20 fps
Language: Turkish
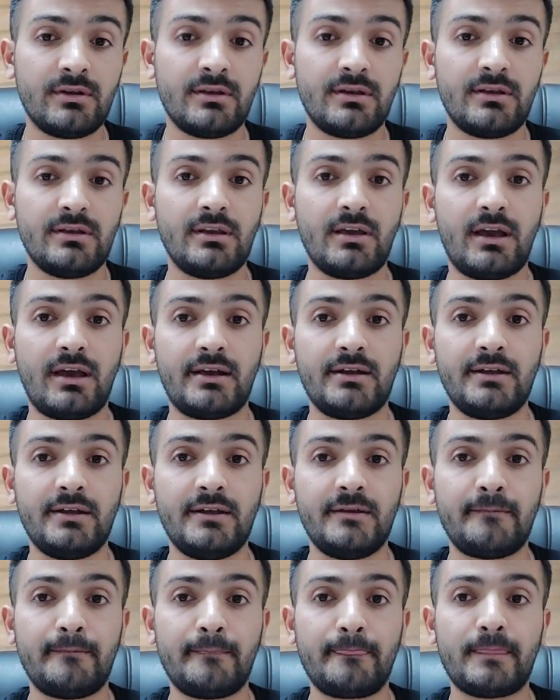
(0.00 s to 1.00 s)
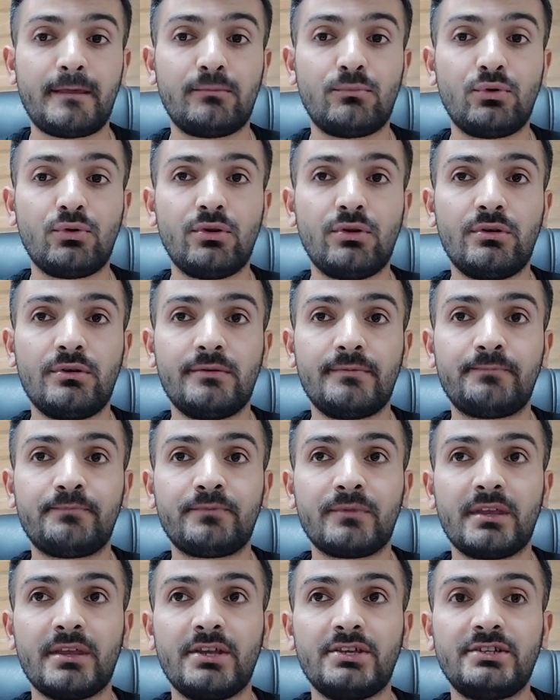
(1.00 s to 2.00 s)
Yani bugün
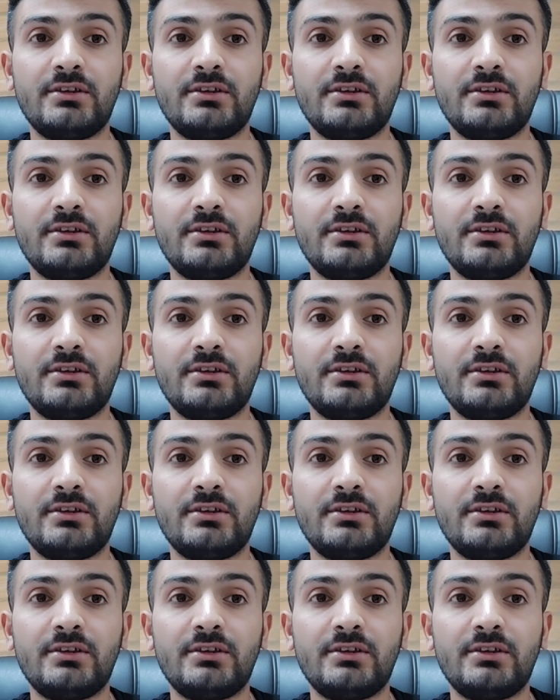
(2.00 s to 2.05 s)
işte